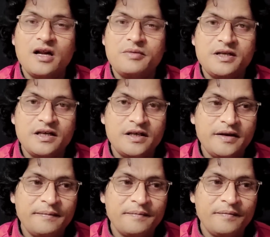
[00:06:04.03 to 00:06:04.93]
चारा भी नहीं
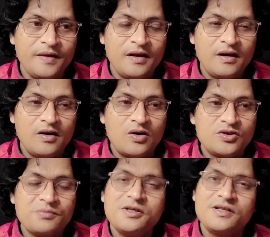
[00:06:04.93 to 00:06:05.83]
है
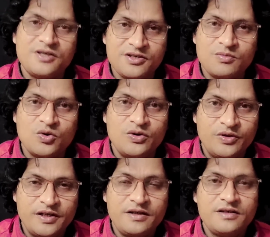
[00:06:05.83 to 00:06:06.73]
और सबसे अच्छे से
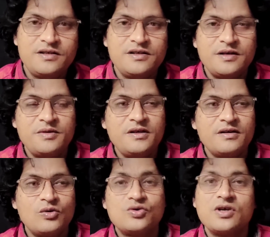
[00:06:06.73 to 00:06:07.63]
बोलियो देख किसी से भी
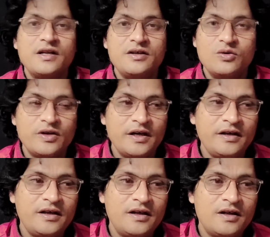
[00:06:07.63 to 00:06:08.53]
गुस्सा नहीं होना
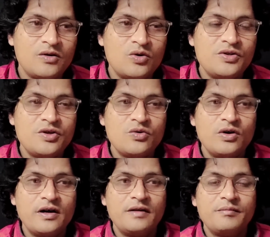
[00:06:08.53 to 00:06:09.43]
है कोई तेरे
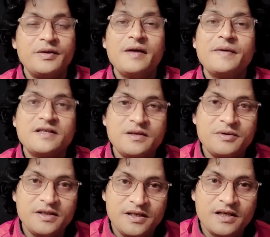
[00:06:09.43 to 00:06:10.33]
को अगर बिना पैसे
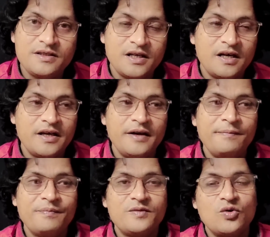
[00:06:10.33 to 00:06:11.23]
भी दिया चला गया
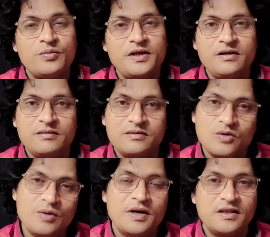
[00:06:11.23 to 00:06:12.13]
तो भी
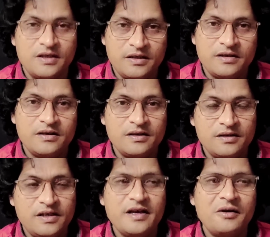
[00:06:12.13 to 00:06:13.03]
कोई बात नहीं
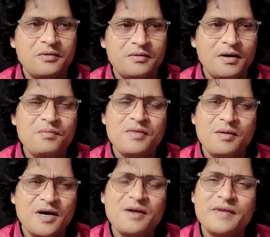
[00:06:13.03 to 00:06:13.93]
ठीक है हम हम
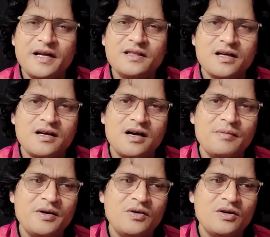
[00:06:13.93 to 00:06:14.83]
हमारा मेहनत का
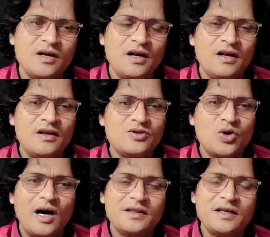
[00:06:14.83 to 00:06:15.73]
काम है और
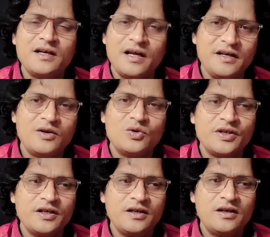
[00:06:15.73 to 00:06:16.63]
जो हाथ के कारीगर
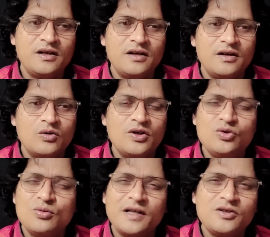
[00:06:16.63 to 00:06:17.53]
होते हैं ना
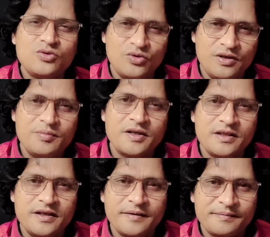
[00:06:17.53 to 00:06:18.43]
उन्हें दो बातें सुननी
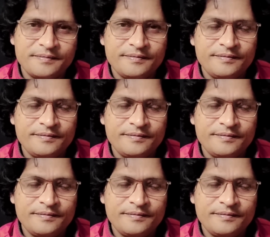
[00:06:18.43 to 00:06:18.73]
पड़ती है